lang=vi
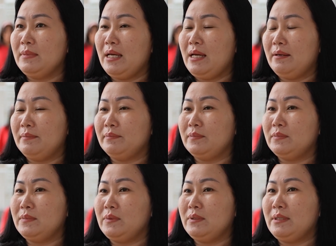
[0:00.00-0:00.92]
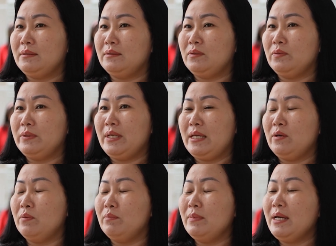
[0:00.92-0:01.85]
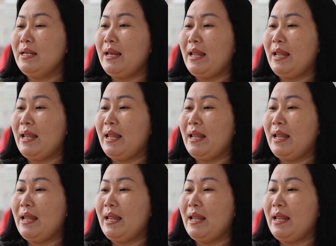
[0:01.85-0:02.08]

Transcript: à, tụi chị cũng à,